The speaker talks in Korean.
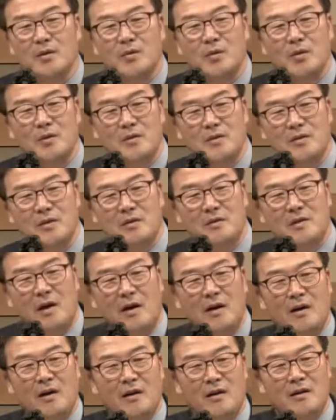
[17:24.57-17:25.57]
교인들이
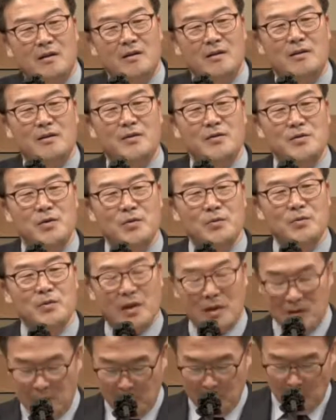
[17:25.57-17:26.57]
다 그
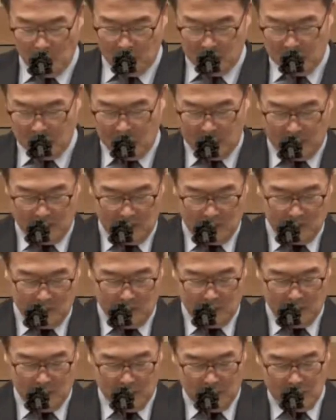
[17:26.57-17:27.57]
전도사님 못 쓰겠다고